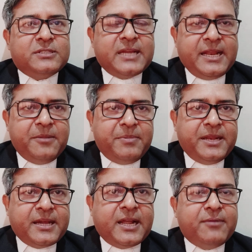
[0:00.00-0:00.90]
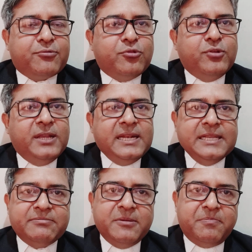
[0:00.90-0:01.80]
सारे पैराग्राफ को
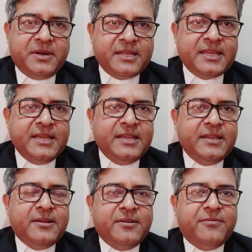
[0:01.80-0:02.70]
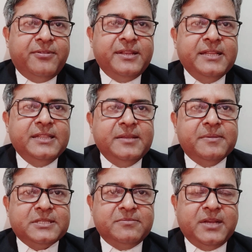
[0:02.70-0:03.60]
इंग्लिश में पढ़ के फिर हिंदी
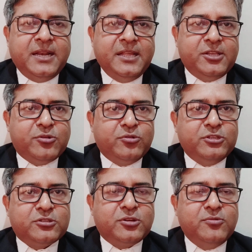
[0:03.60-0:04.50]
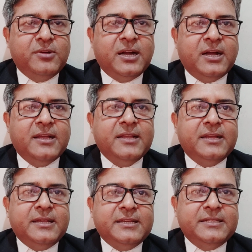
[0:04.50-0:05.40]
में समझाने की कोशिश करूँगा
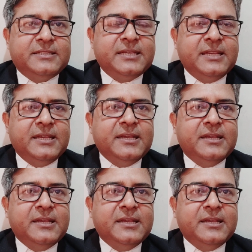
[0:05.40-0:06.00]
इससे